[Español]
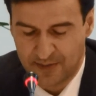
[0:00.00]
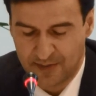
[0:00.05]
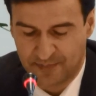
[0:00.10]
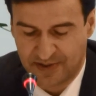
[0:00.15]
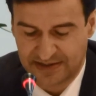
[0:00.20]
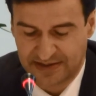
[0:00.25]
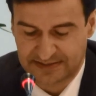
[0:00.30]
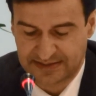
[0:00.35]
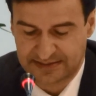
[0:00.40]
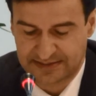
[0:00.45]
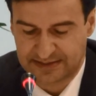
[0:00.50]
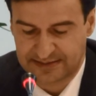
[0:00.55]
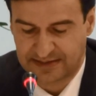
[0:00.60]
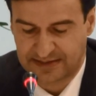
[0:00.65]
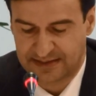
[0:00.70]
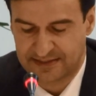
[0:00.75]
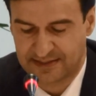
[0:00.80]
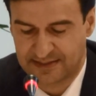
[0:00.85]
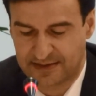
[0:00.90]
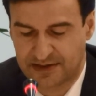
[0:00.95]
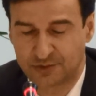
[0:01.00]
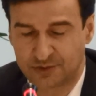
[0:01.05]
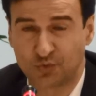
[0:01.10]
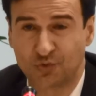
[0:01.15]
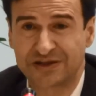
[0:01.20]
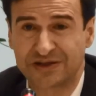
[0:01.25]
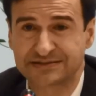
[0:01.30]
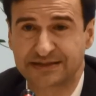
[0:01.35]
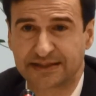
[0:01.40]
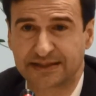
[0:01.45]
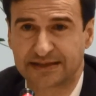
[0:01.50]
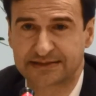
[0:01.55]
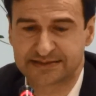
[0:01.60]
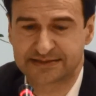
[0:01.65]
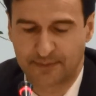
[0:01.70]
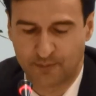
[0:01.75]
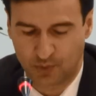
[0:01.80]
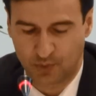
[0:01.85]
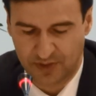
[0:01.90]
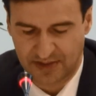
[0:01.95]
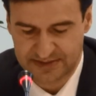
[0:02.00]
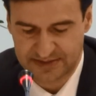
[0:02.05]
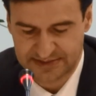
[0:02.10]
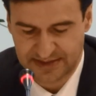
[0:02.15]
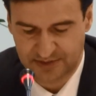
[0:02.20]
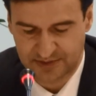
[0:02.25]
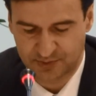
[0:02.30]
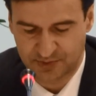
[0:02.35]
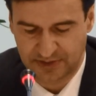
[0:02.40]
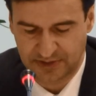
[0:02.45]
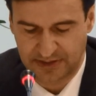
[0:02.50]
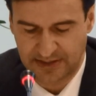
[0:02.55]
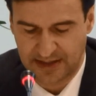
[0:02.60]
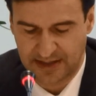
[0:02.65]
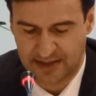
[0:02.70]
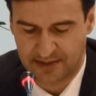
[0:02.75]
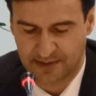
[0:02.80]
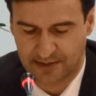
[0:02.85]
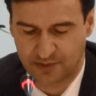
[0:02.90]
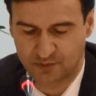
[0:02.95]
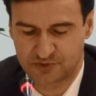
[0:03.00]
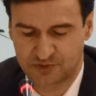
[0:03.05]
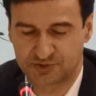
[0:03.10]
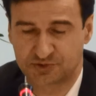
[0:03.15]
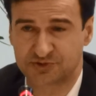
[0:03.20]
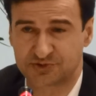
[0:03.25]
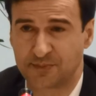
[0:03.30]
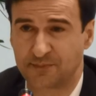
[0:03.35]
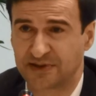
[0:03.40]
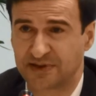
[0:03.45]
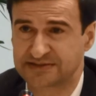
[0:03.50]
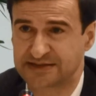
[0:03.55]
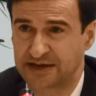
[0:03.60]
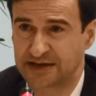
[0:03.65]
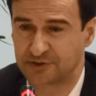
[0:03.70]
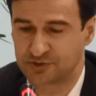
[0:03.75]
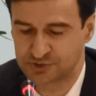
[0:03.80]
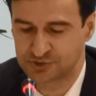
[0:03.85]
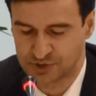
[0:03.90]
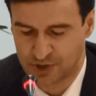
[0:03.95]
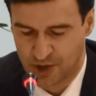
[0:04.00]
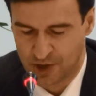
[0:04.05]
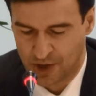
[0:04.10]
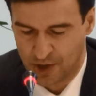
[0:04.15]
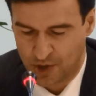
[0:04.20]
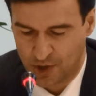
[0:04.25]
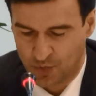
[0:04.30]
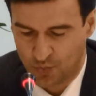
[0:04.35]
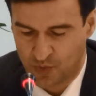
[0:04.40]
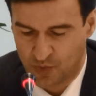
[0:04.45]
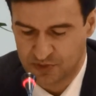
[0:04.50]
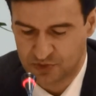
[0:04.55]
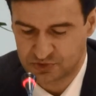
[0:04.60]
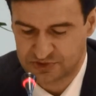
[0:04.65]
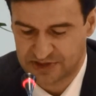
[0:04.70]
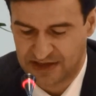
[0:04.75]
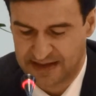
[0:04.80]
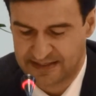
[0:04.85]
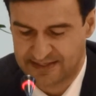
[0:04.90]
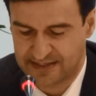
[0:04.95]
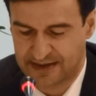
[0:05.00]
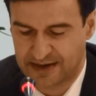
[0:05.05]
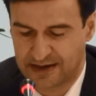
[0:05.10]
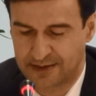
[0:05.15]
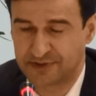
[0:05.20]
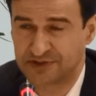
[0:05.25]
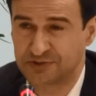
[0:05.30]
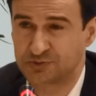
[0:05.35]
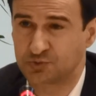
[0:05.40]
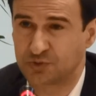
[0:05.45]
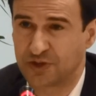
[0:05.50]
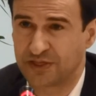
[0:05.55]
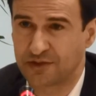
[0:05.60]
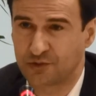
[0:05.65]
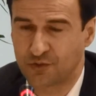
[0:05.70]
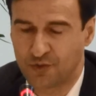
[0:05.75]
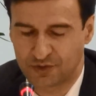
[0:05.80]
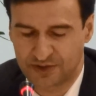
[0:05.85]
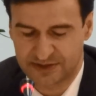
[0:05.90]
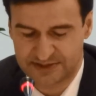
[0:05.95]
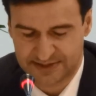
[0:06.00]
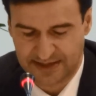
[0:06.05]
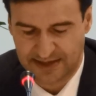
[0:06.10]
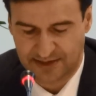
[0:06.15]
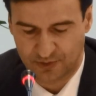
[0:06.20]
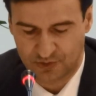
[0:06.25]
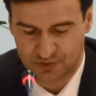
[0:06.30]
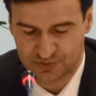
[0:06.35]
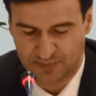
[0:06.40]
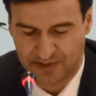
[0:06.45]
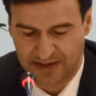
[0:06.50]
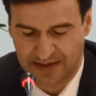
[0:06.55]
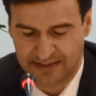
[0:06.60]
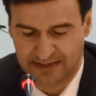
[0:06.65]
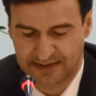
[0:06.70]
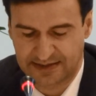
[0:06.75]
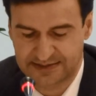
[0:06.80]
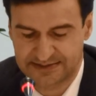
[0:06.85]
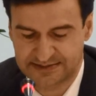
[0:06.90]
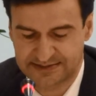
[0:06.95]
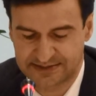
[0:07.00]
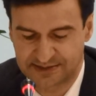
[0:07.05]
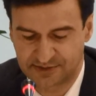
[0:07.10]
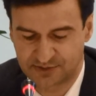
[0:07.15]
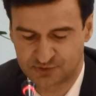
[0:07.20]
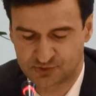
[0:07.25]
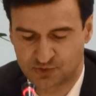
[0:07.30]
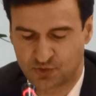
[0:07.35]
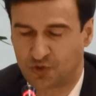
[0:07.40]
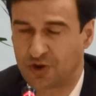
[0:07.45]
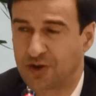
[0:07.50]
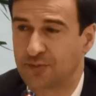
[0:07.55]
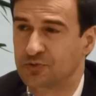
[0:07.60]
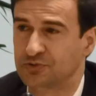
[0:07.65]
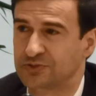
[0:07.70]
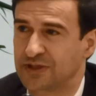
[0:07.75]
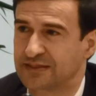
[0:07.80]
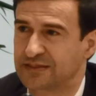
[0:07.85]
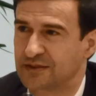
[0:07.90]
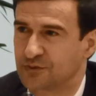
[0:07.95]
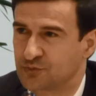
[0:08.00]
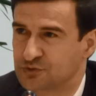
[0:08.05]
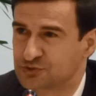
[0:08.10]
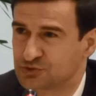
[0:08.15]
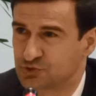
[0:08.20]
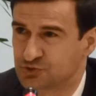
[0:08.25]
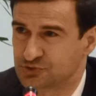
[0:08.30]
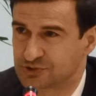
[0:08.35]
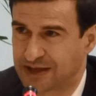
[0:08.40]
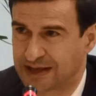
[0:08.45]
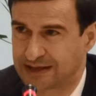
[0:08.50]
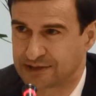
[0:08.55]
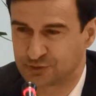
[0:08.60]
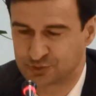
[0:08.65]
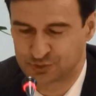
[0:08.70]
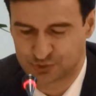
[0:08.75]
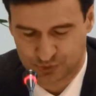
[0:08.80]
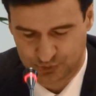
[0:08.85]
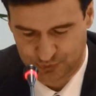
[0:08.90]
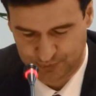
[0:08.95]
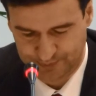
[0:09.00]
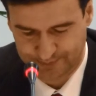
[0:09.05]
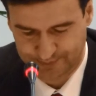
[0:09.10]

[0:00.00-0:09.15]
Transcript: para tratar de lanzar algunas ideas que puedan ser de utilidad a nuestros empresarios cuando se lanzan a la aventura de conquistar los palabras chinos con la bondad de nuestros caldos.